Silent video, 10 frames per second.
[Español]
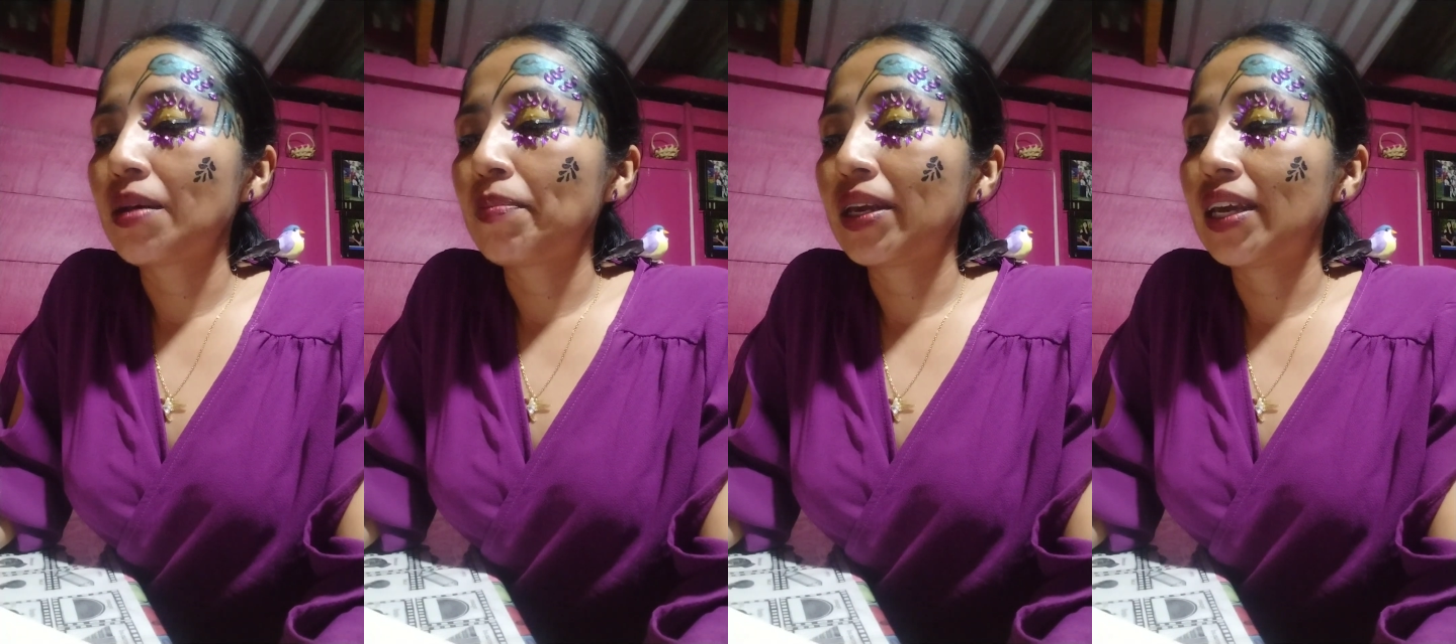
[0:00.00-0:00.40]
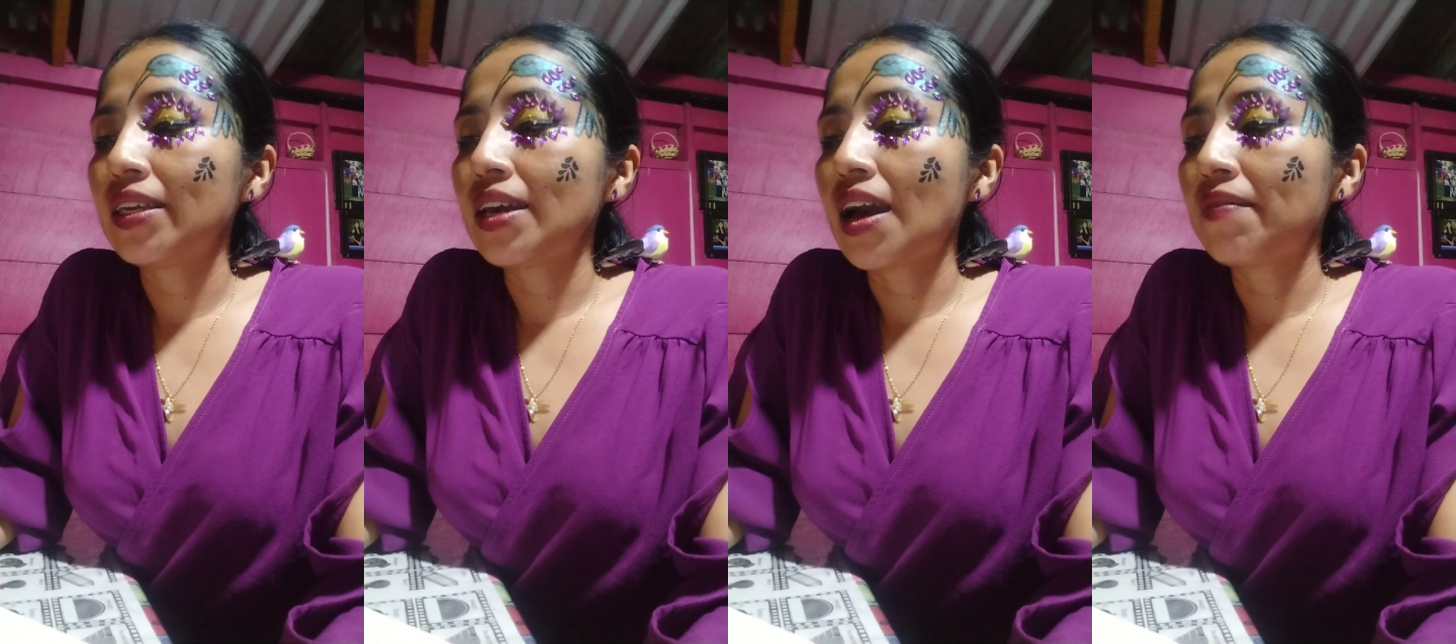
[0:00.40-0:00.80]
esa
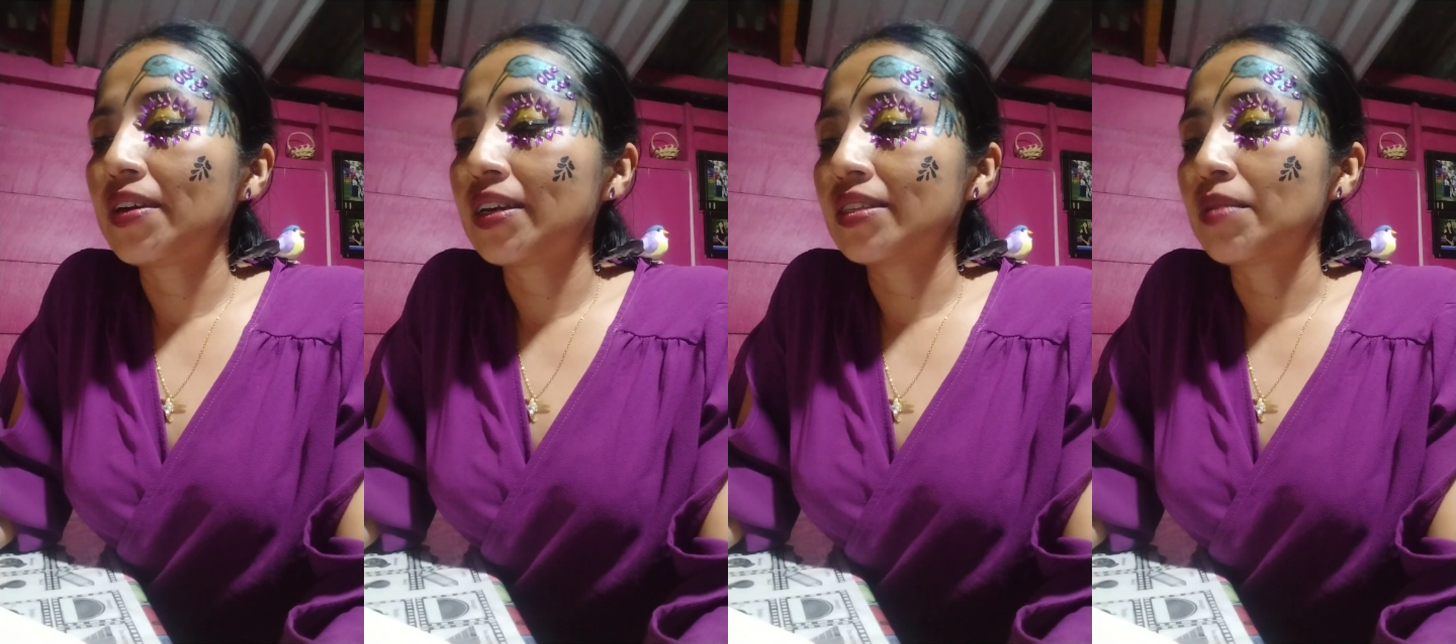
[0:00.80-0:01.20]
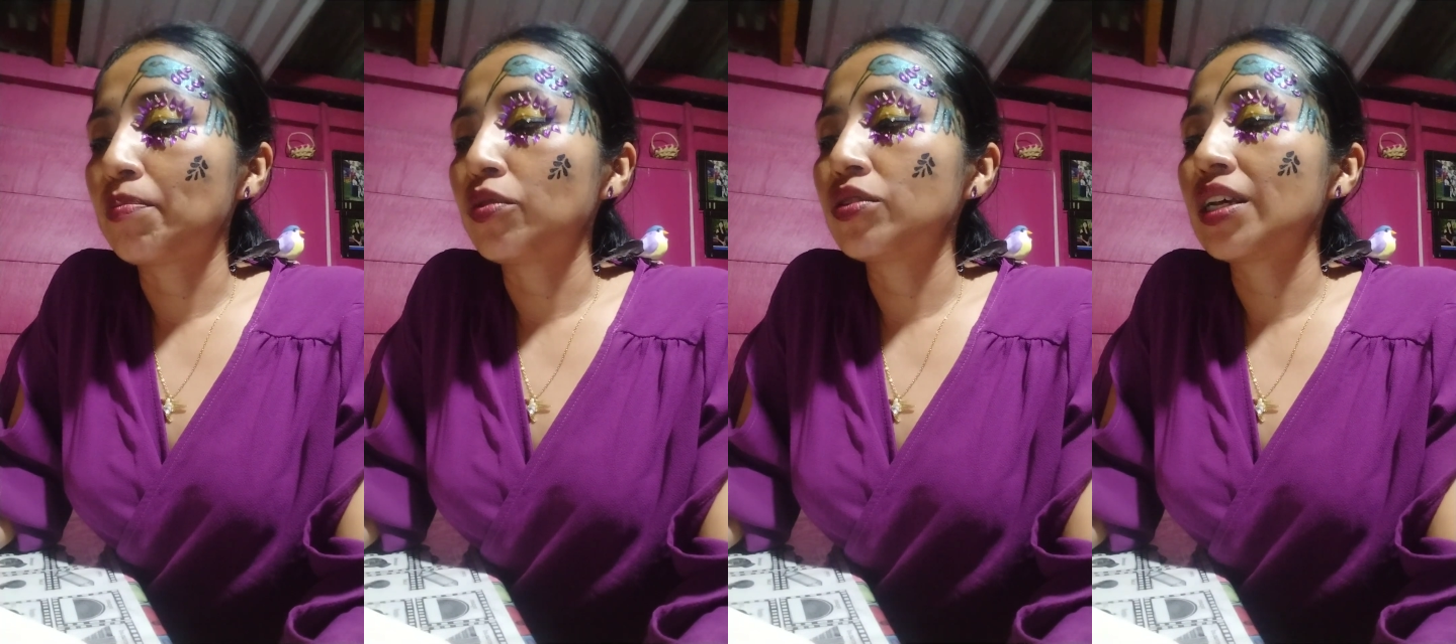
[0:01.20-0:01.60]
pequeña ave que
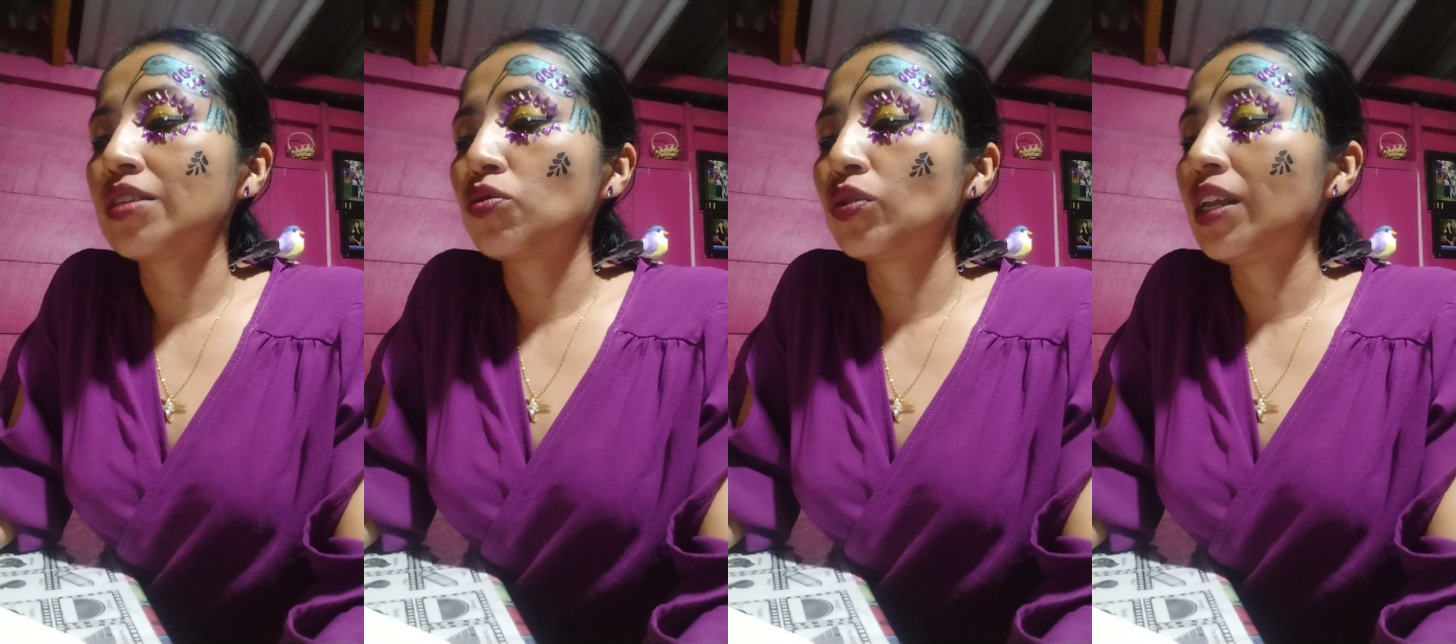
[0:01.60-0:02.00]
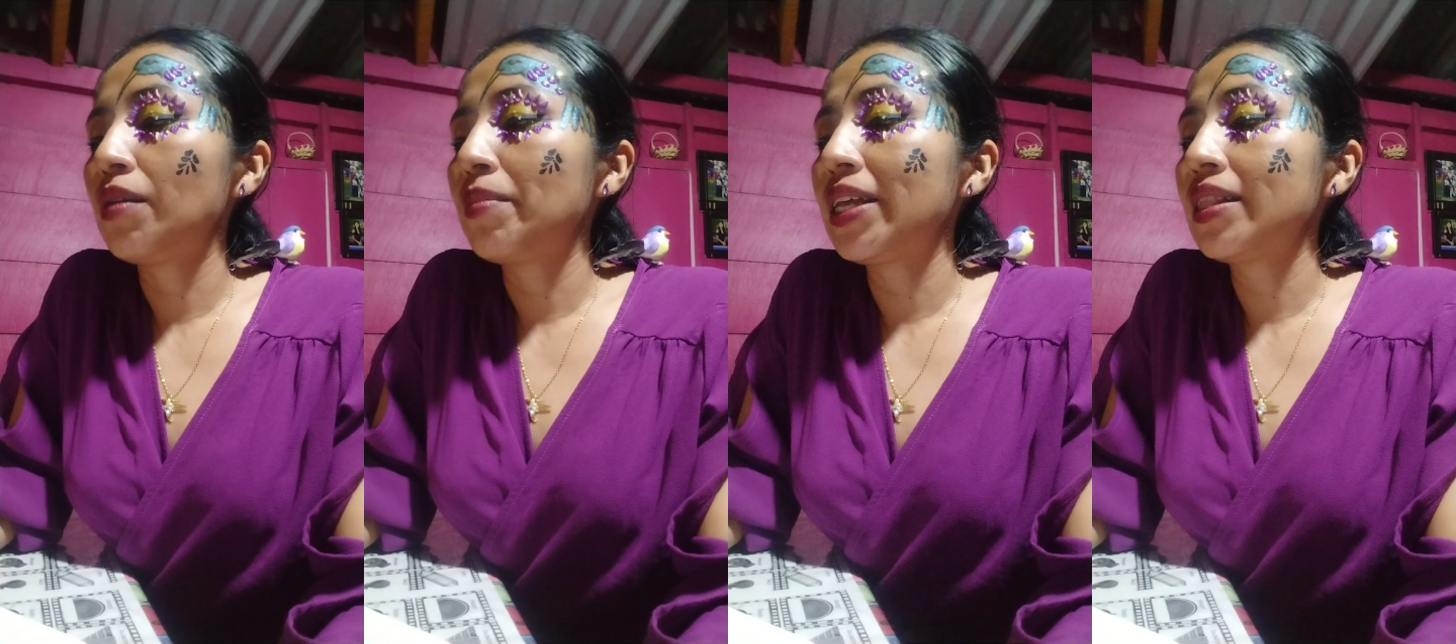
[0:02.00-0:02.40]
se posa
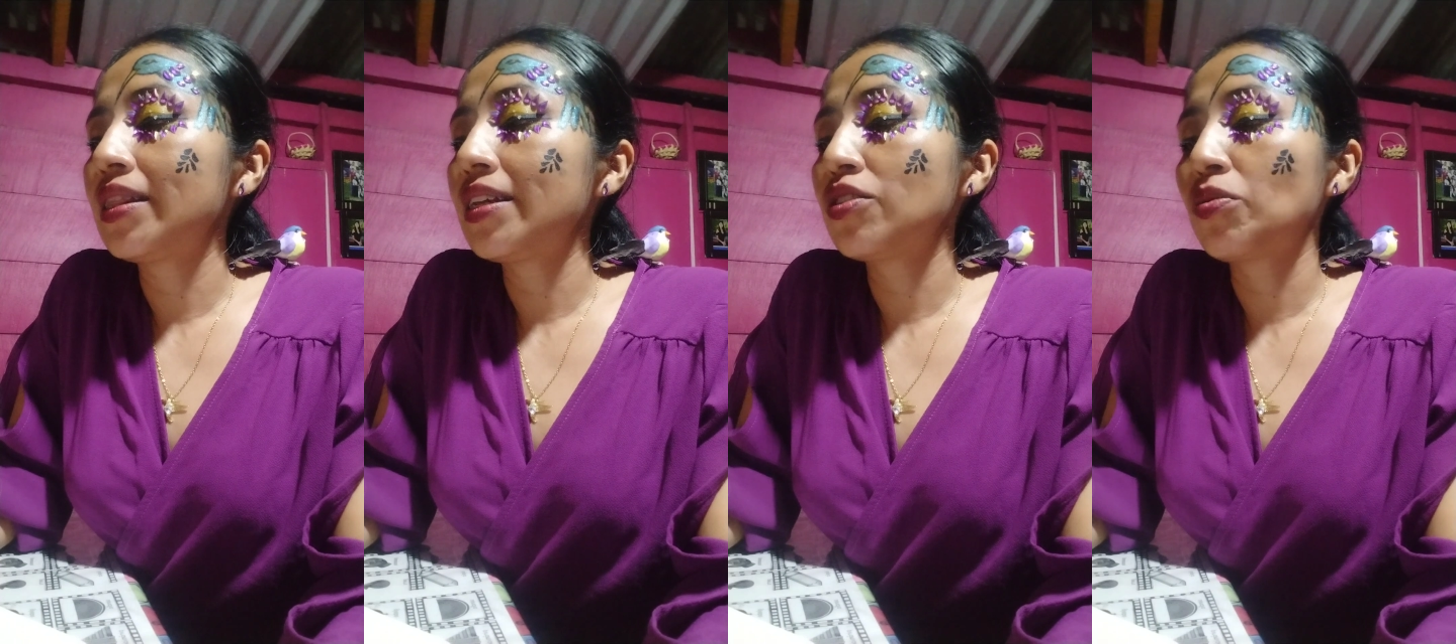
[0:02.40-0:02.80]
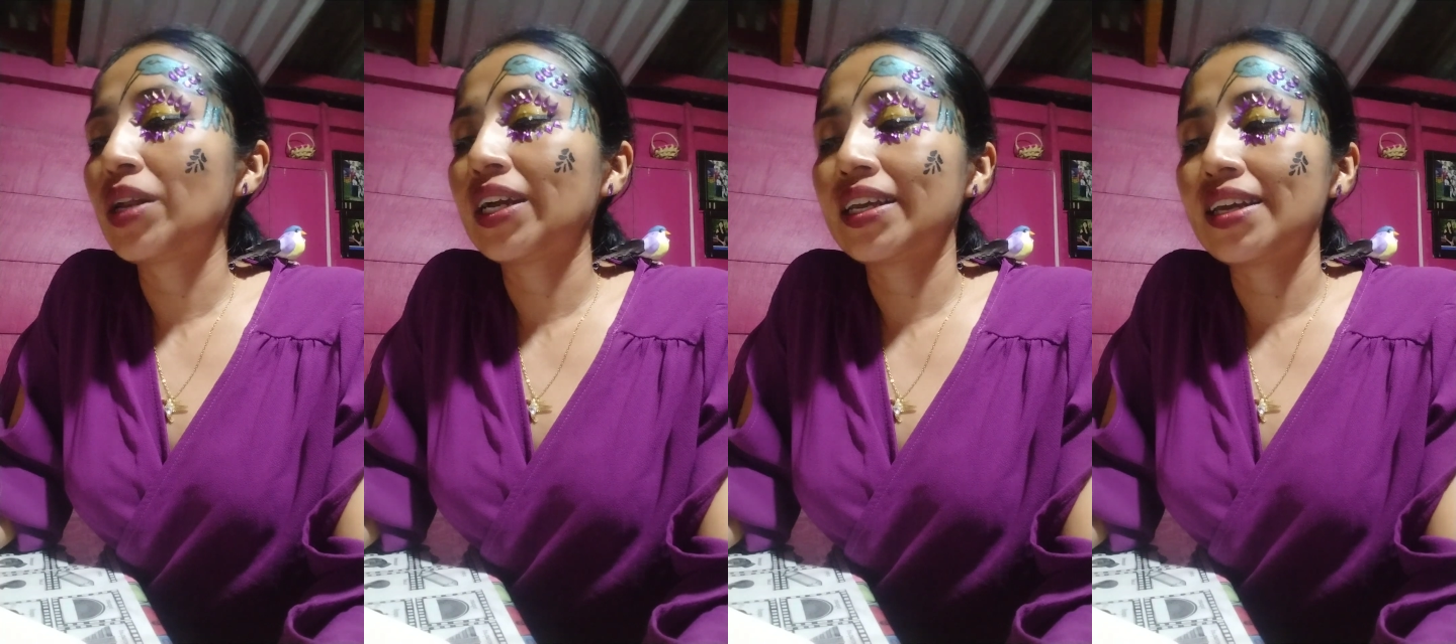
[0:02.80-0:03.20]
sutilmente
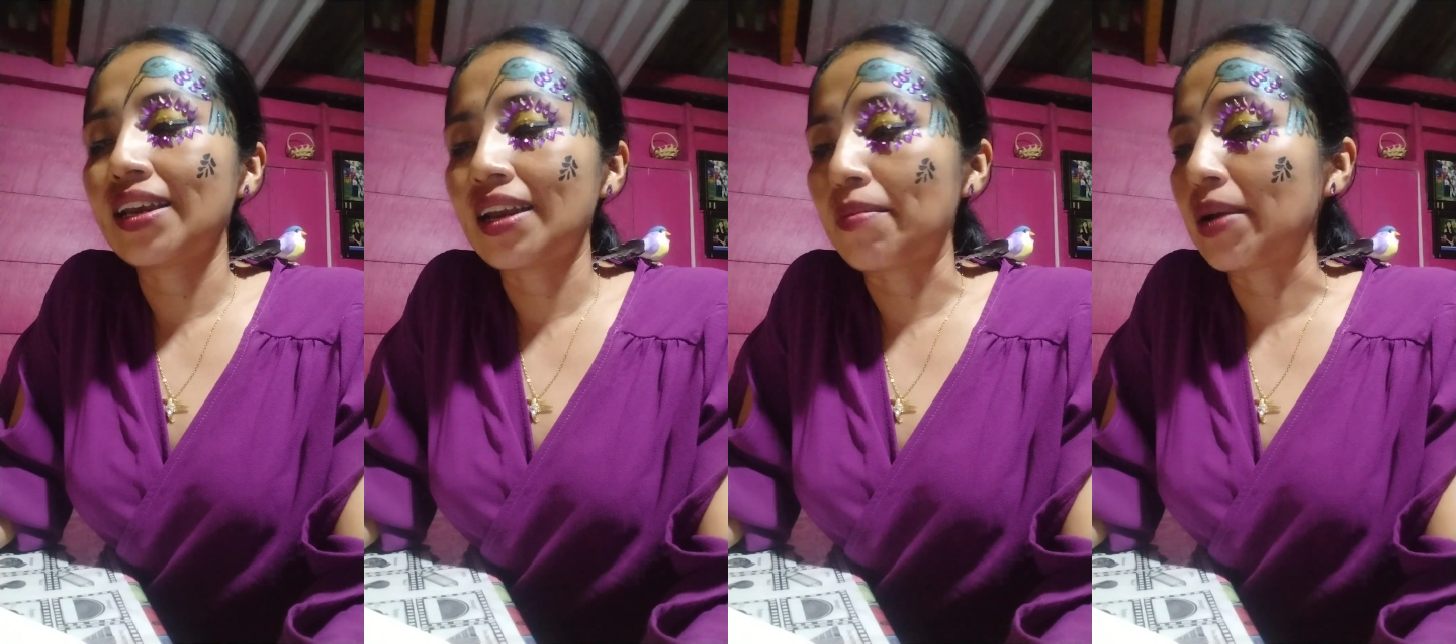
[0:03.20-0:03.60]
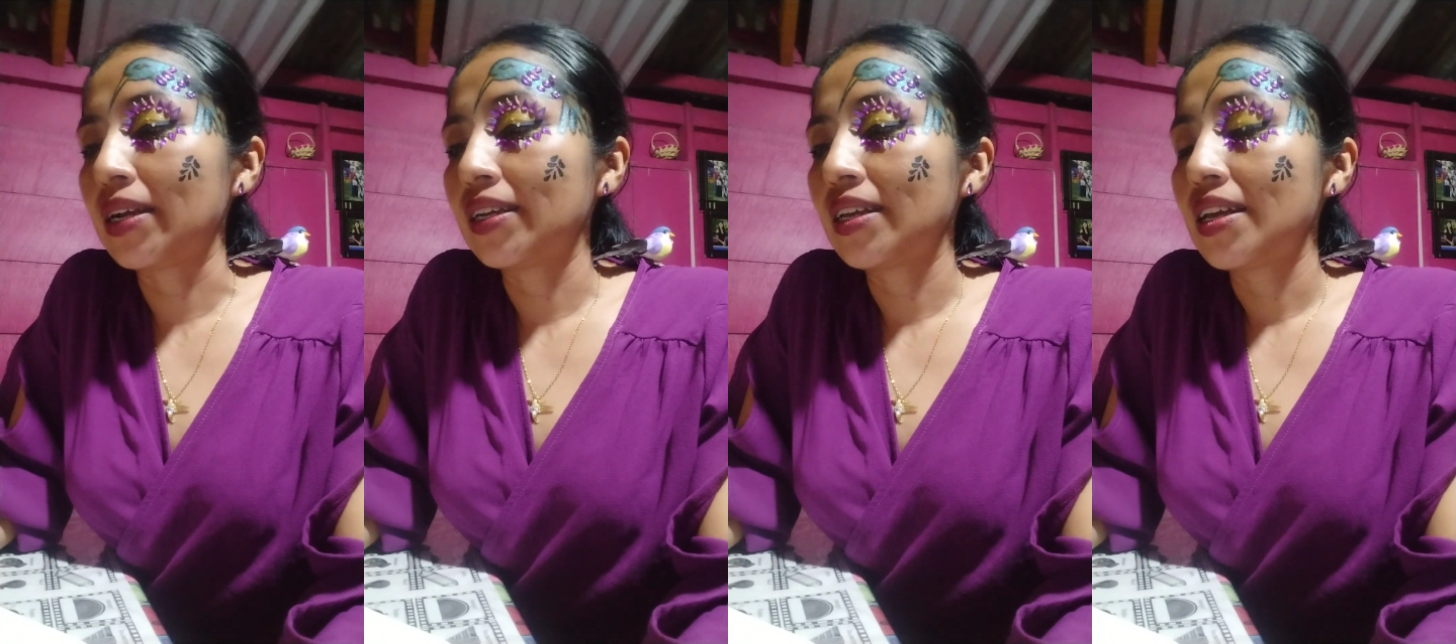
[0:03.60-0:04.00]
sobre aquella rama,